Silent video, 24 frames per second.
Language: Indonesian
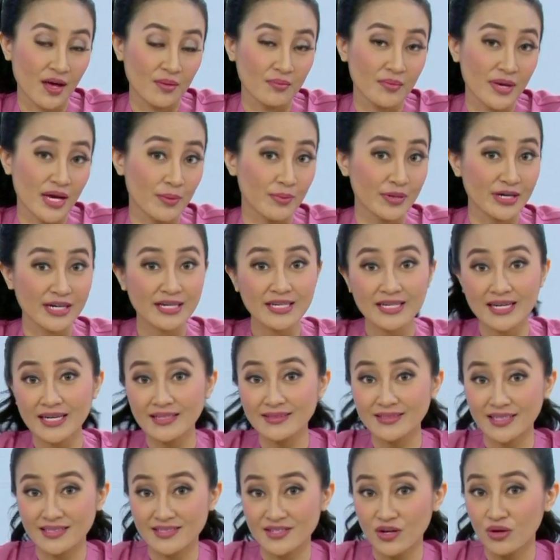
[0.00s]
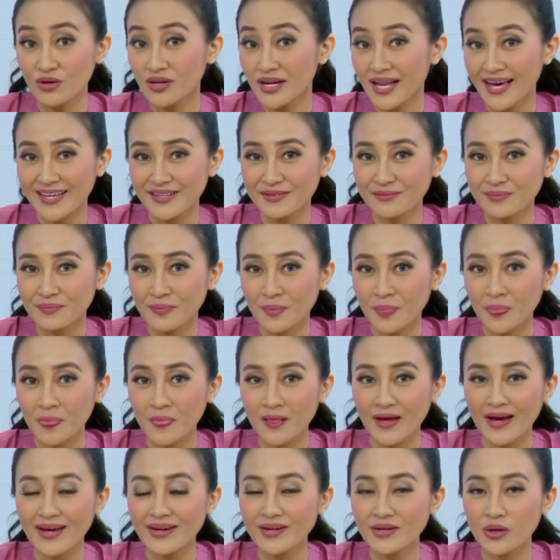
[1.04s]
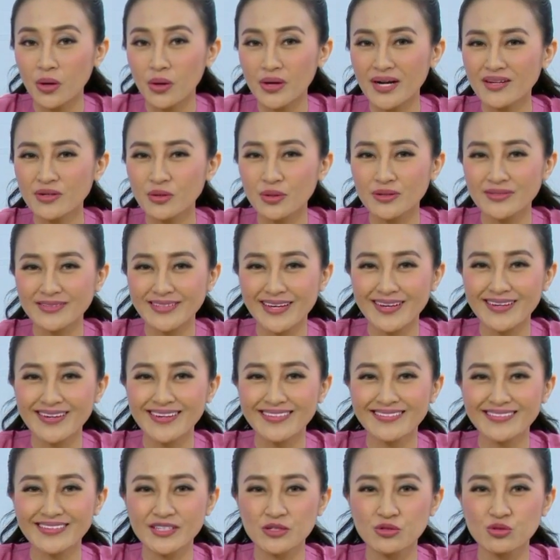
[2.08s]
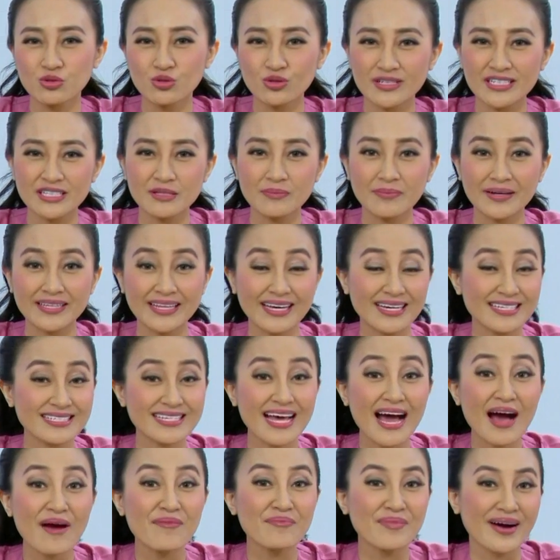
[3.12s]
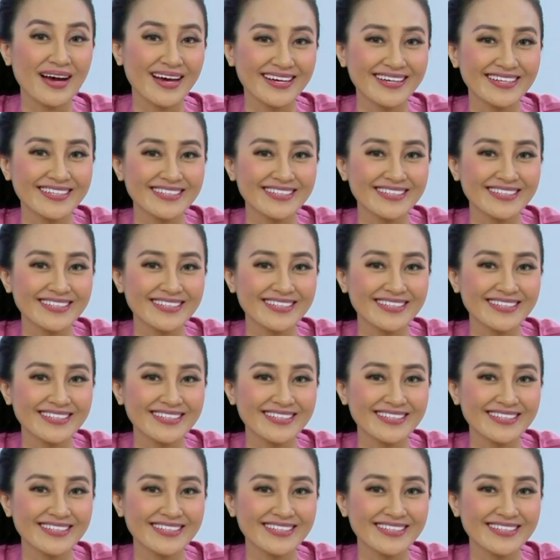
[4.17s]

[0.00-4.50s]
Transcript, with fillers: Bagaimana dengan taksi online? Kan orang gonta-ganti duduk di tempat yang sama.